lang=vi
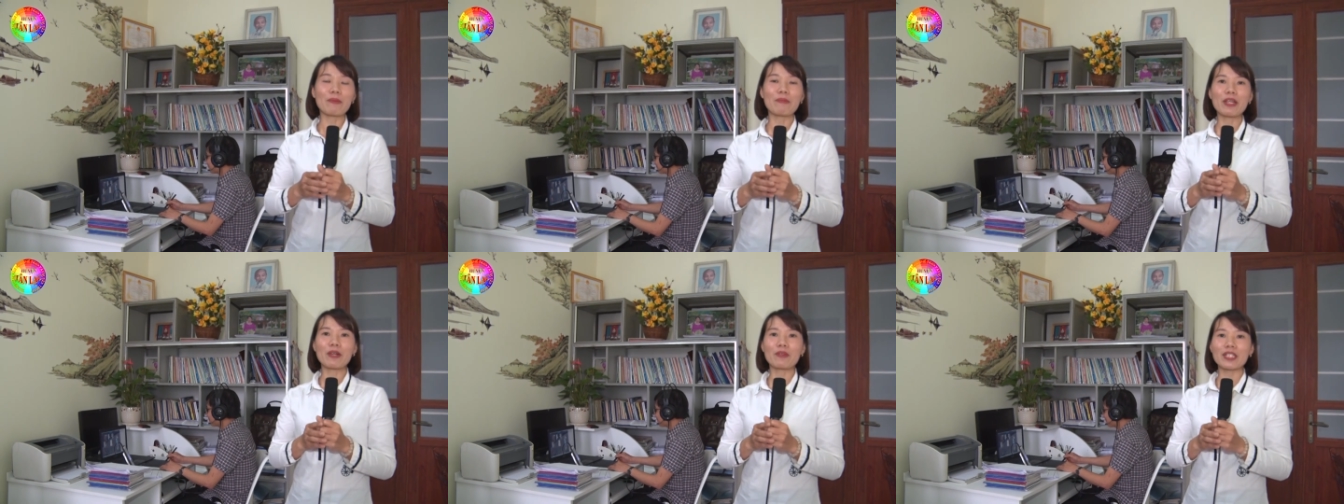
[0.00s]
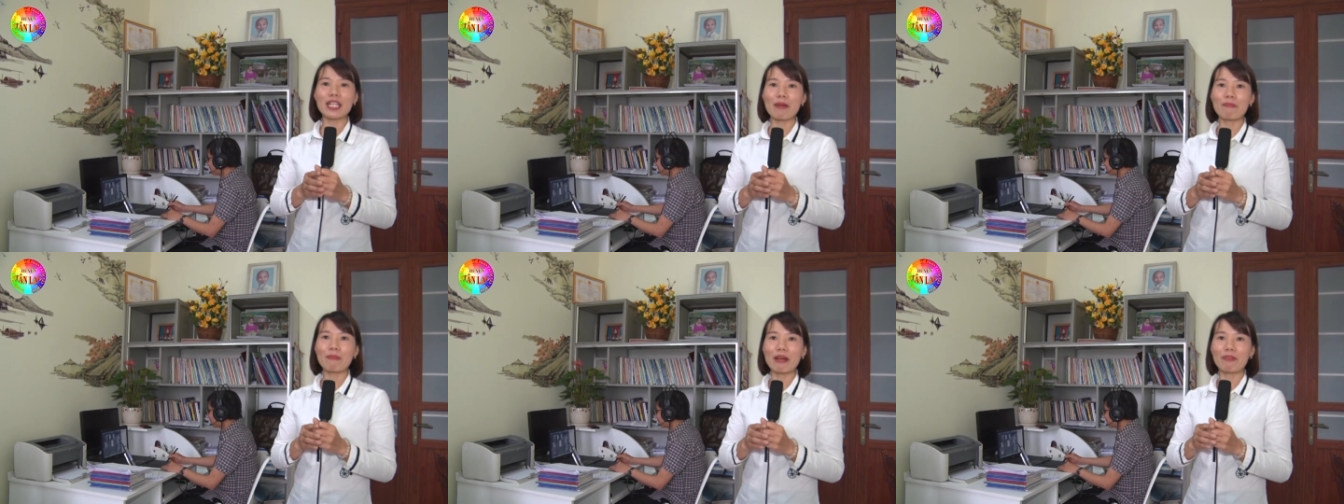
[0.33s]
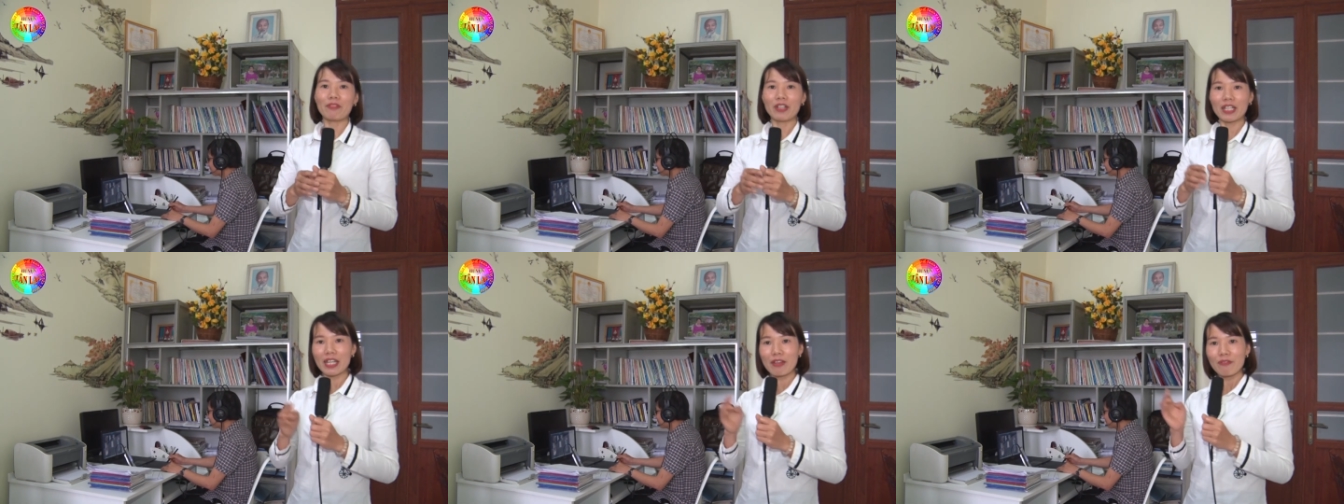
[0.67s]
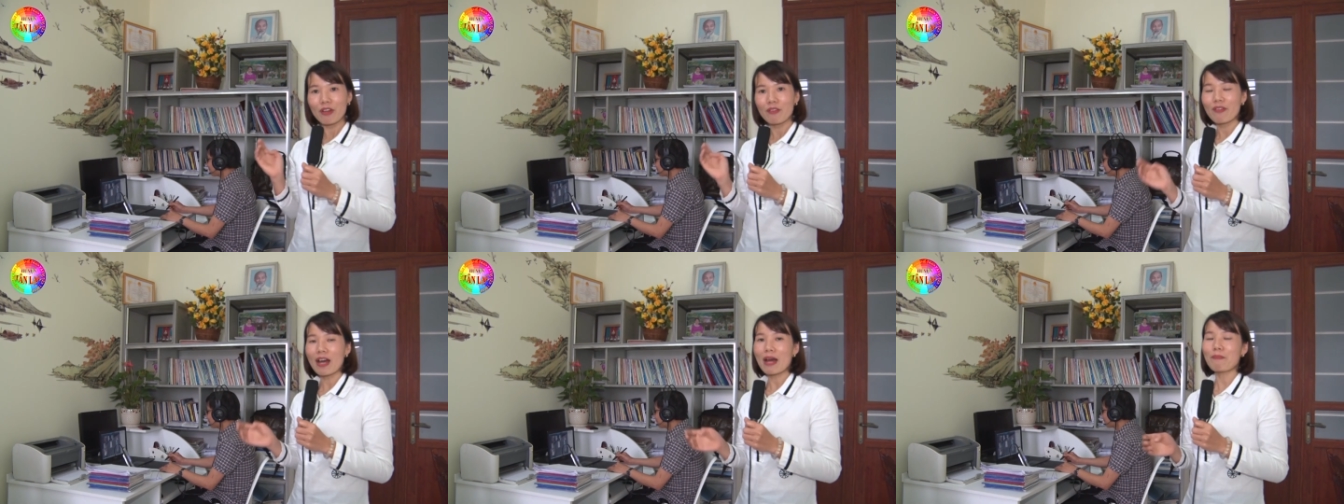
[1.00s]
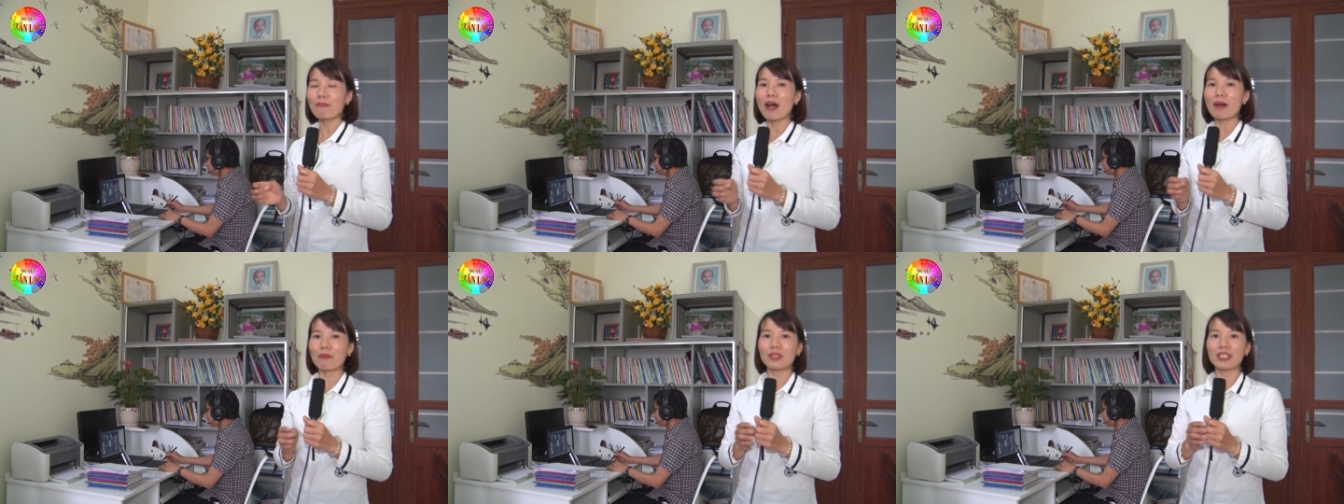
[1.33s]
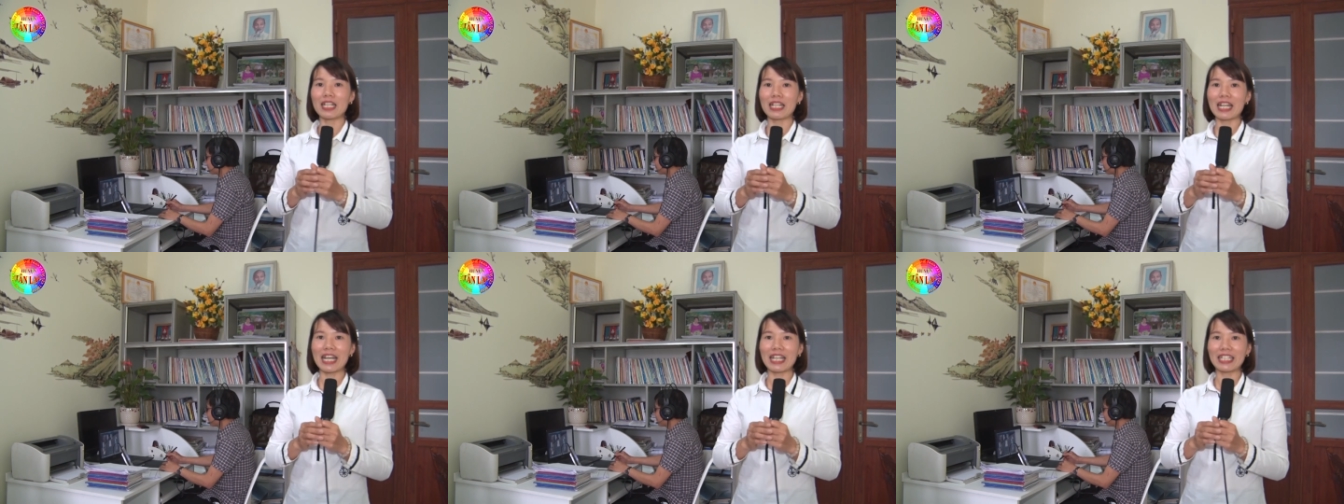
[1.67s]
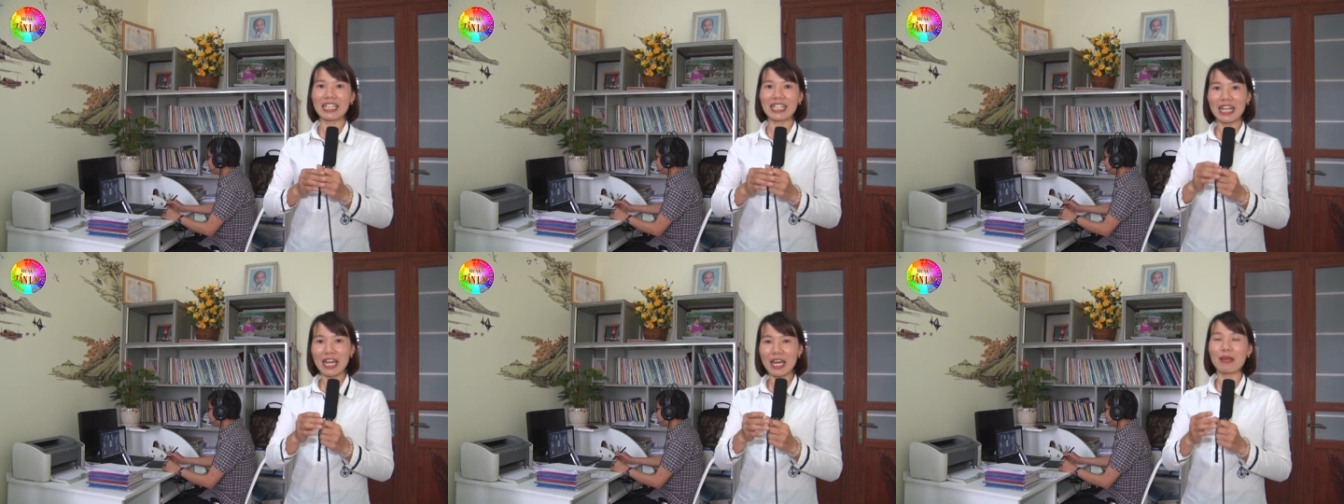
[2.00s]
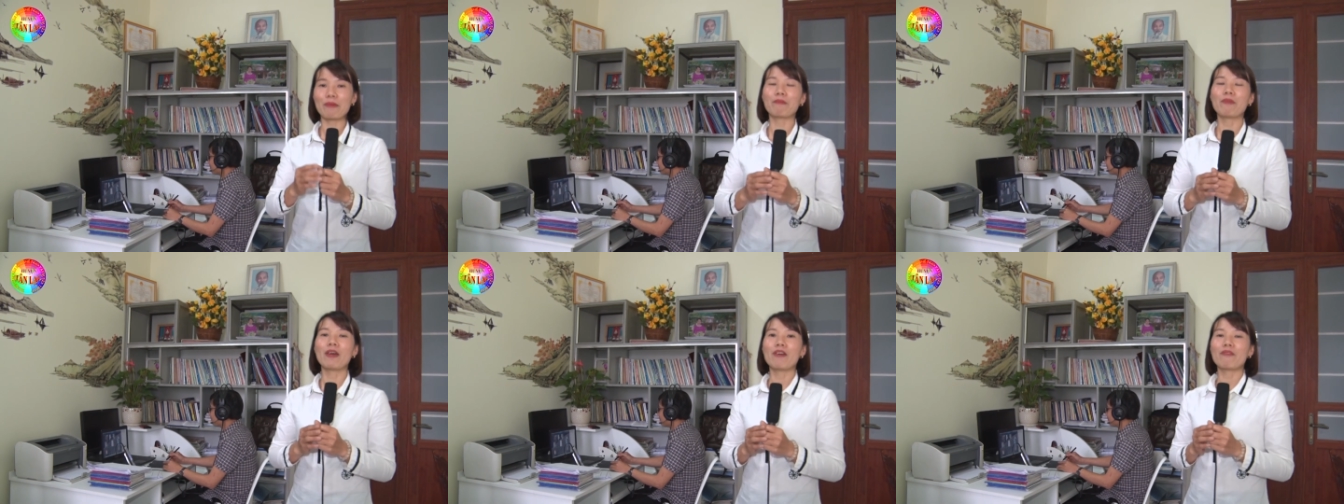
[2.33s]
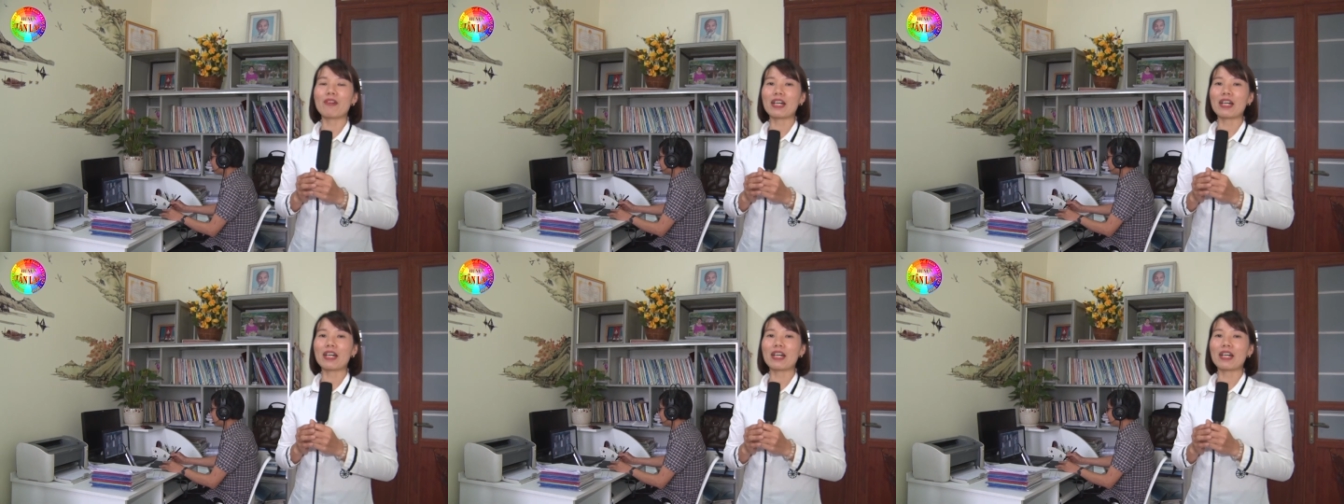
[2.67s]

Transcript: tìm hiểu xem là với cái phương pháp học như thế này thì các em